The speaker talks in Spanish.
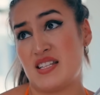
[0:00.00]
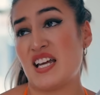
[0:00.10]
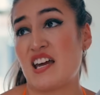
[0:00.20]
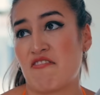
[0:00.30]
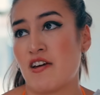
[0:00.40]

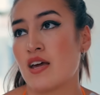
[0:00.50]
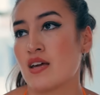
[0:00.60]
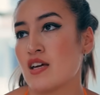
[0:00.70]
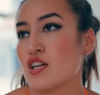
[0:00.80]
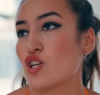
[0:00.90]
Sí, jefe.
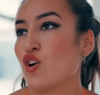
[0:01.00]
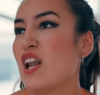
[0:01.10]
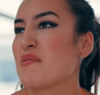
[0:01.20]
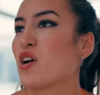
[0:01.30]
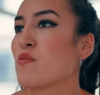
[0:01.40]
Yo
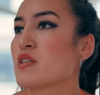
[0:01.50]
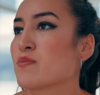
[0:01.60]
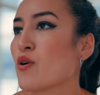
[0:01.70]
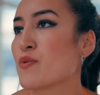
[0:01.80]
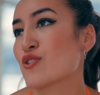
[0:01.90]
la vi con mis
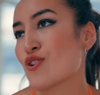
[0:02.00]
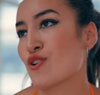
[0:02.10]
propios